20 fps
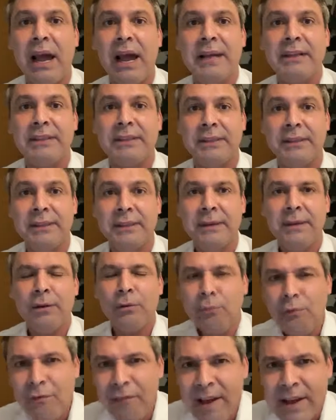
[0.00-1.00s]
Light.
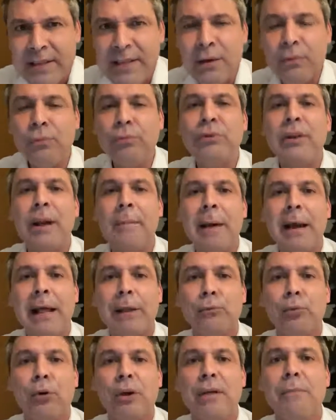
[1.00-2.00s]
Conversa com um
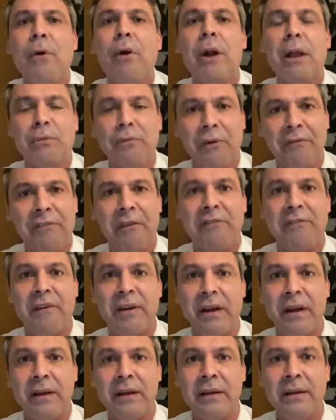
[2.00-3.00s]
trabalhador que mora numa
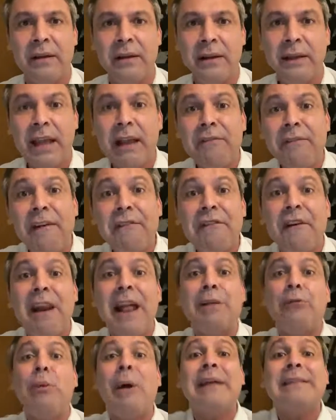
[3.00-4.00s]
favela, que ele vai
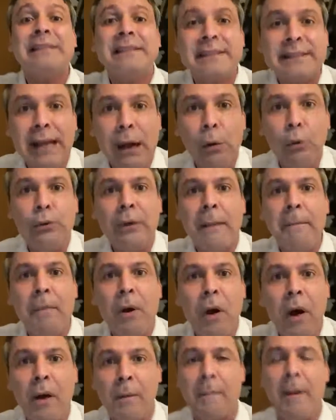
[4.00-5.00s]
falar do assalto à
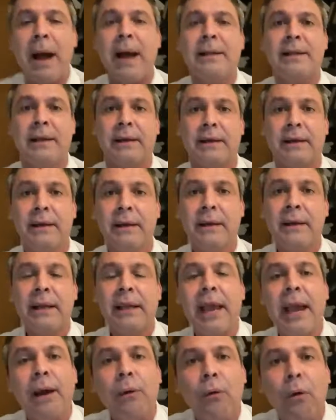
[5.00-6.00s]
mão armada,
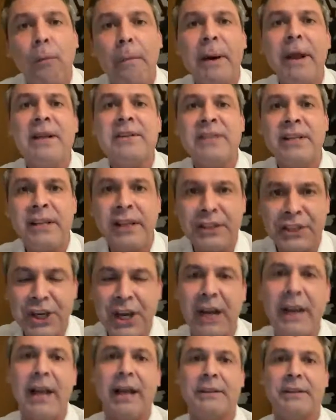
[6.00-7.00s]
que é a cobrança de
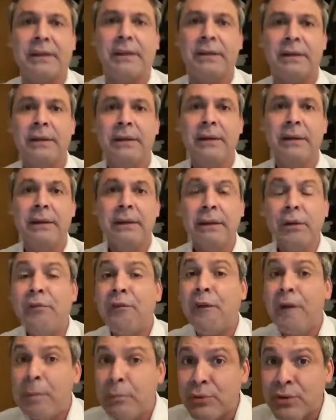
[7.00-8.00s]
energia elétrica. Então
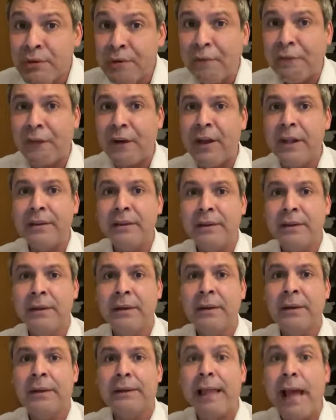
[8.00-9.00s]
vamos em frente
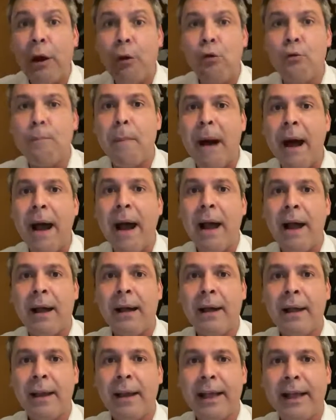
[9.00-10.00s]

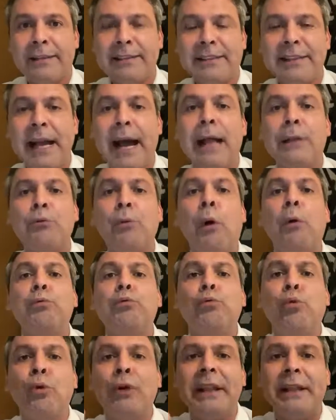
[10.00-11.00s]
derrubar esse ato
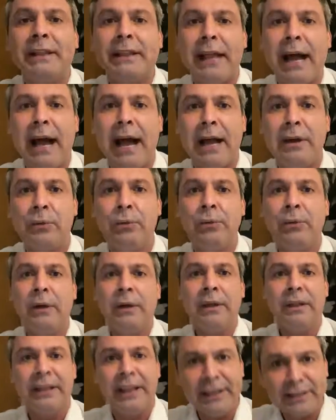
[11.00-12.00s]
autoritário
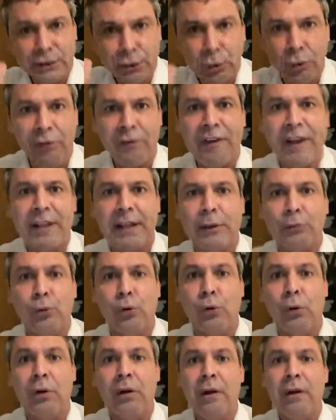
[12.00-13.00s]
desse
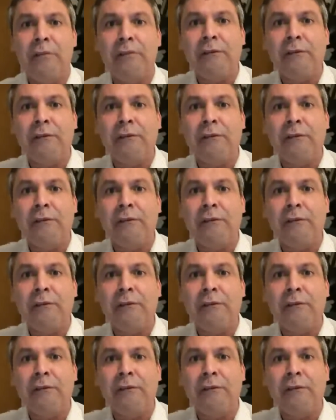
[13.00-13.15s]
governador.